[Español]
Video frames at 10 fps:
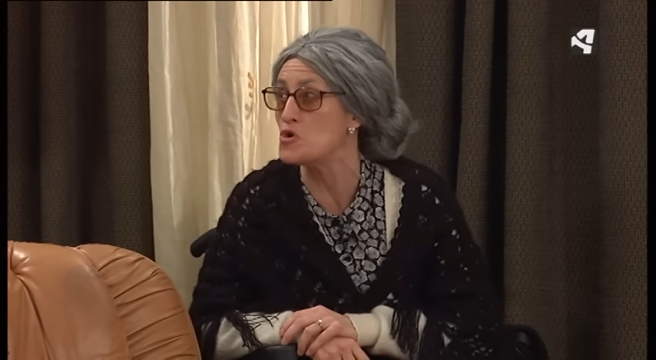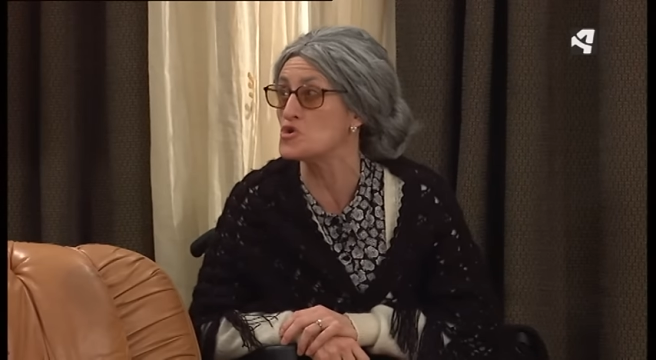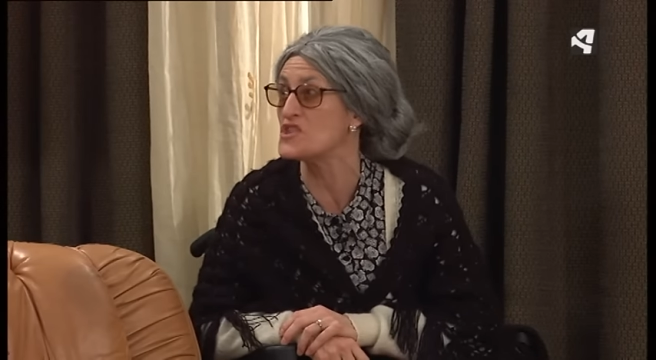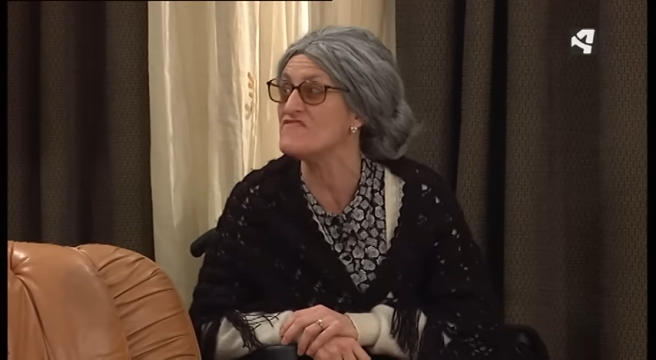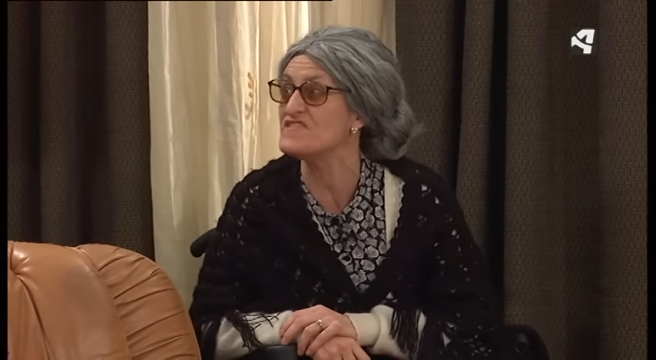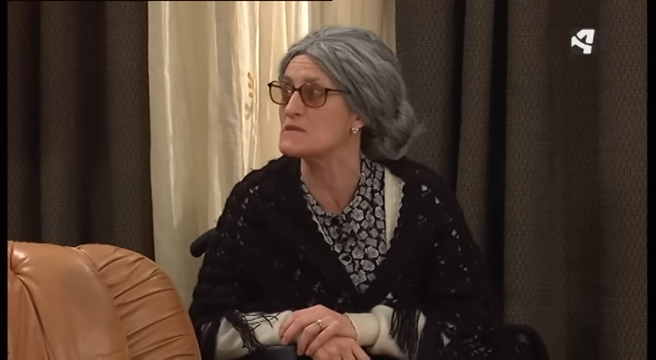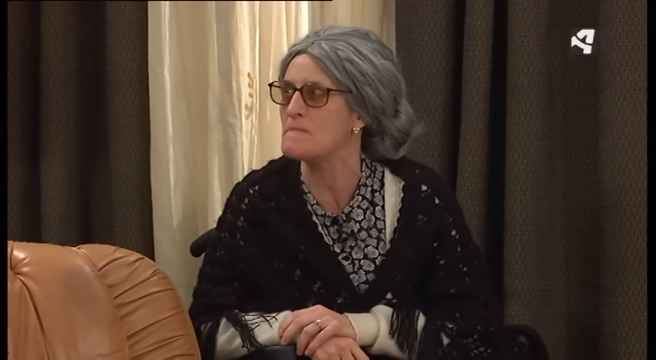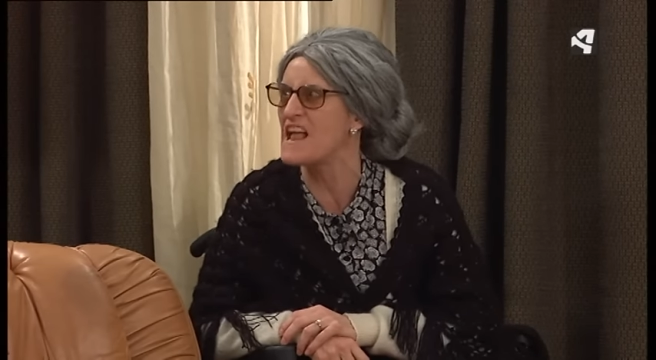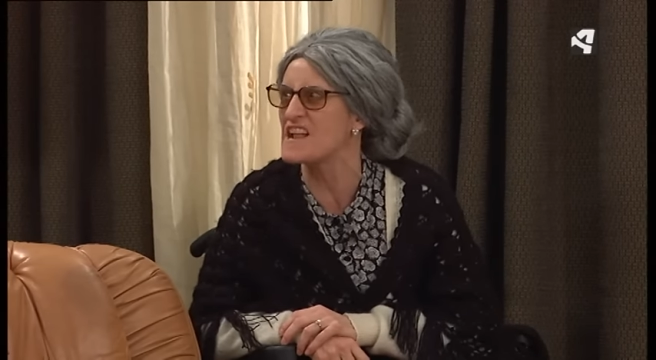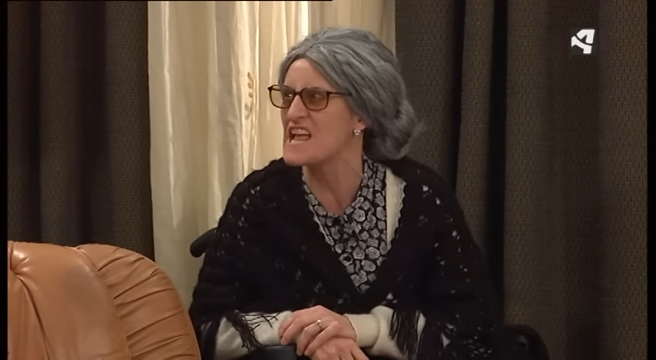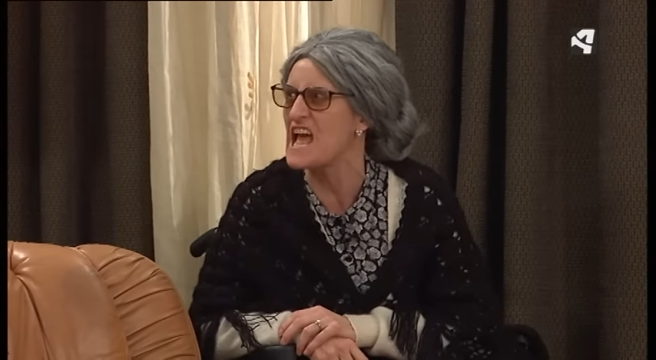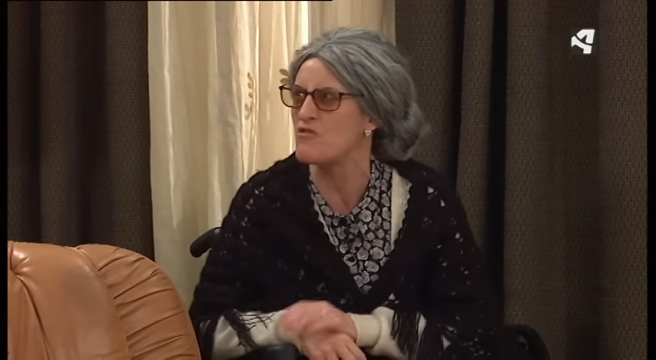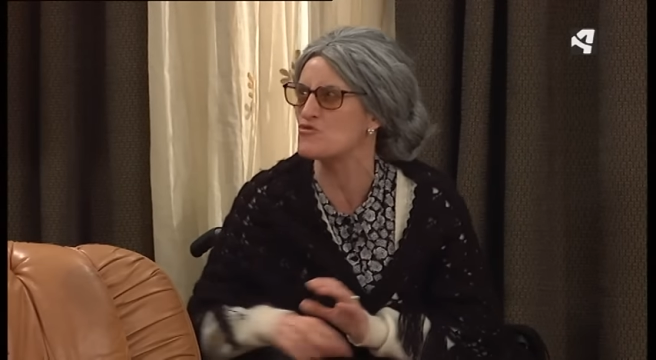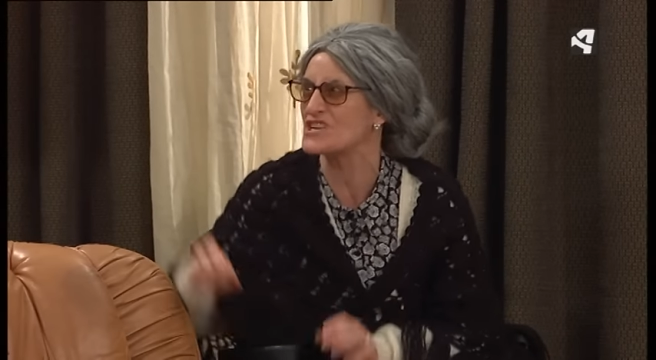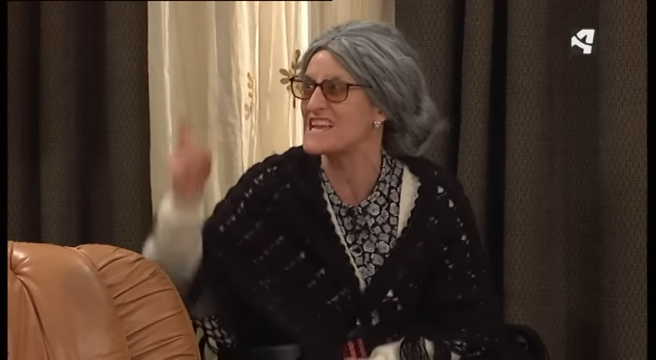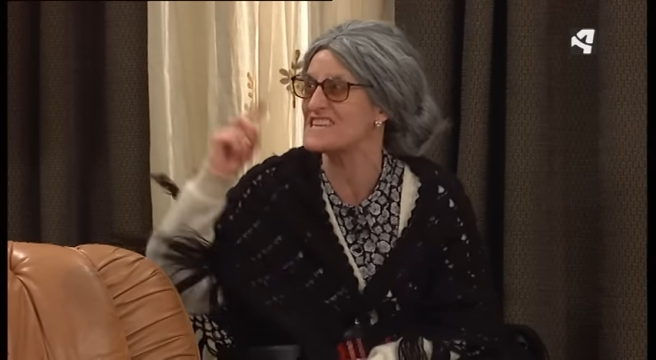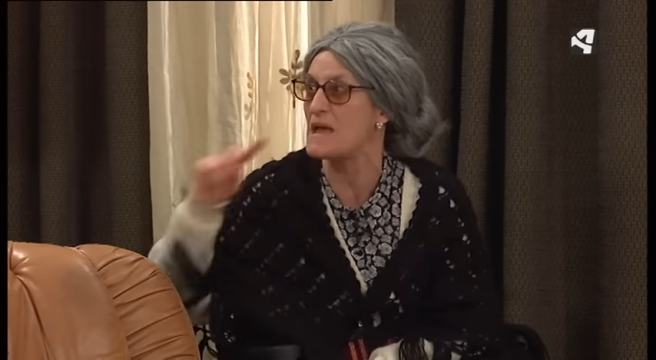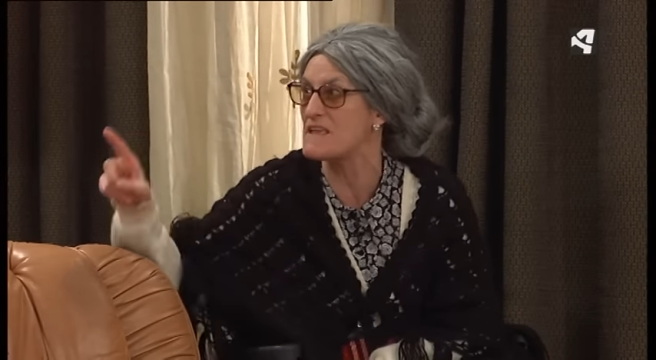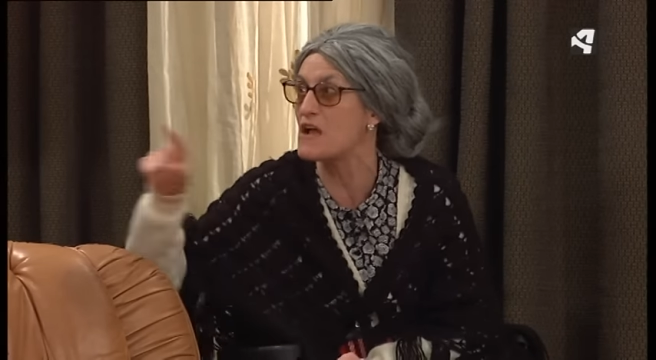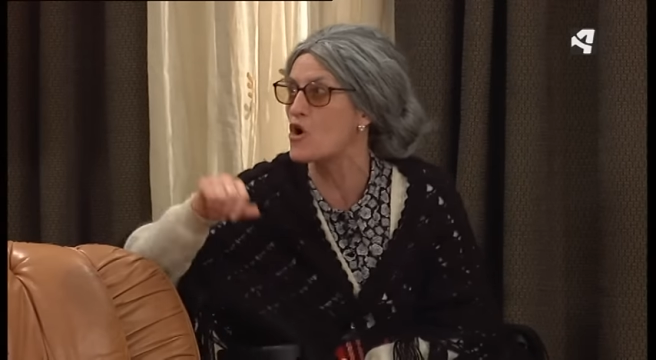los dientes blanqueados que se
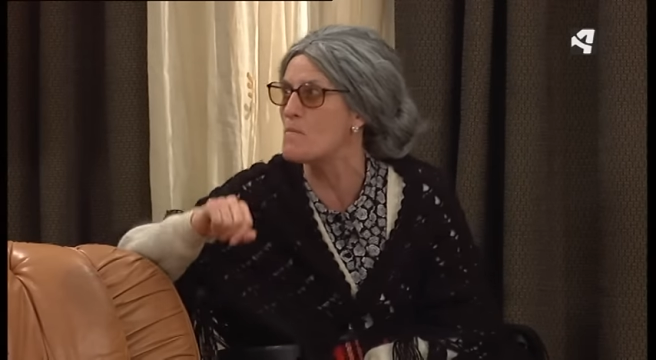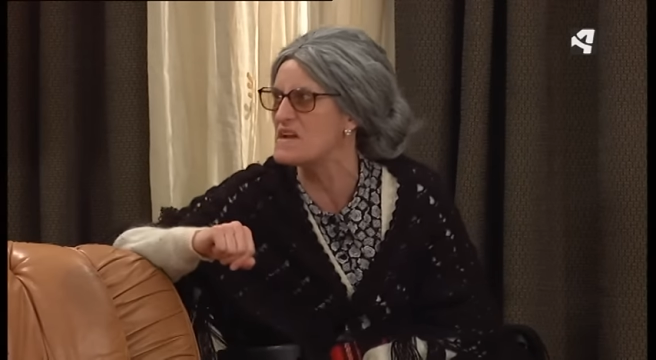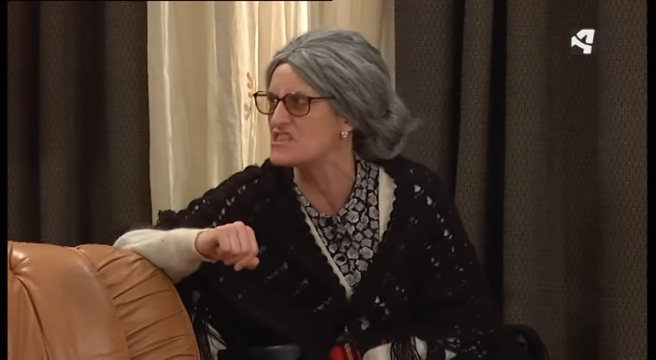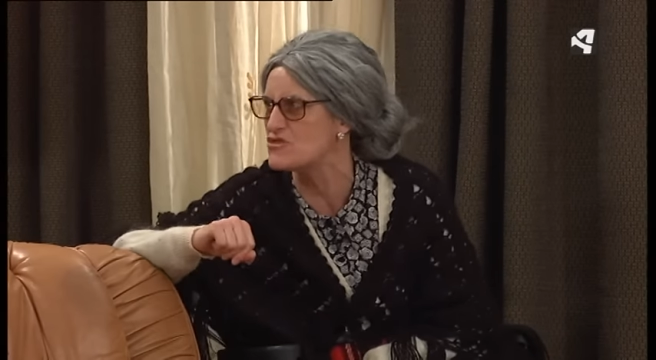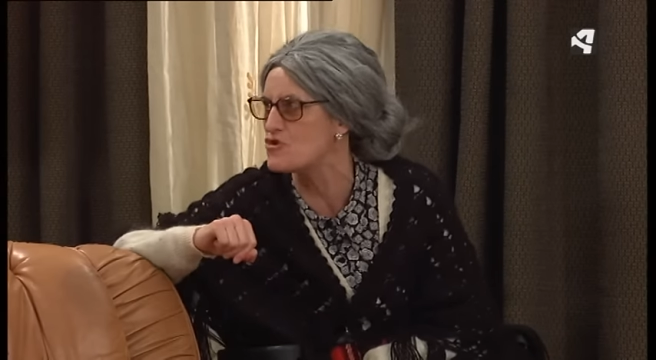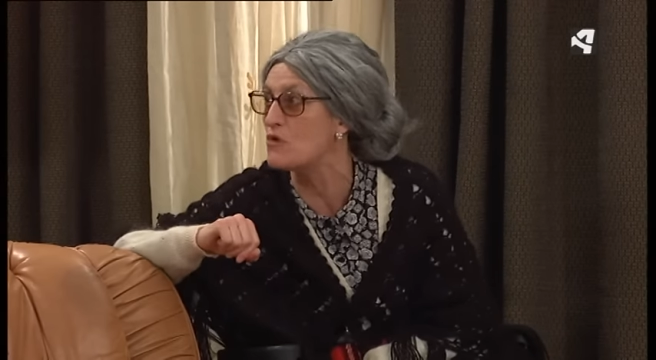habían convertido